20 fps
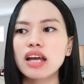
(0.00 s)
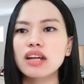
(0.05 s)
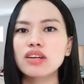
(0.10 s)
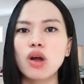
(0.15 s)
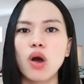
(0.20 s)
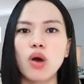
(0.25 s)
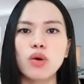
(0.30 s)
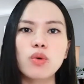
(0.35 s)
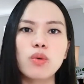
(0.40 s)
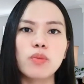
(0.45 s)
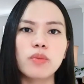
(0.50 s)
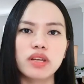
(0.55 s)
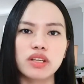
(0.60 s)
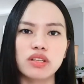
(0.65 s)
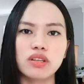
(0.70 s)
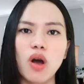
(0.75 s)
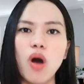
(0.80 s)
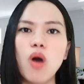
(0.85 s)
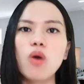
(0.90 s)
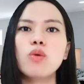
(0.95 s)
ăn nói của
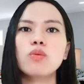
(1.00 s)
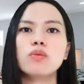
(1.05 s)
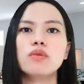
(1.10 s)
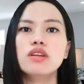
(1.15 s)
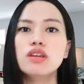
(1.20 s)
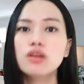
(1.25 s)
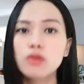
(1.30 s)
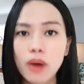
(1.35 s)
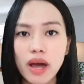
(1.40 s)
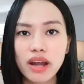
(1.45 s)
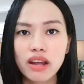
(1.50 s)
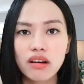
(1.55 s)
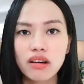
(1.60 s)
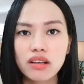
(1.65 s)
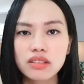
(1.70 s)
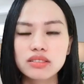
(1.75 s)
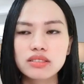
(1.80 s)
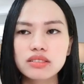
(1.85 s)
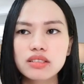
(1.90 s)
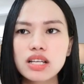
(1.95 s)
mình nó cũng lưu loát
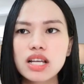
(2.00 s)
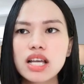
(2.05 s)
hơn.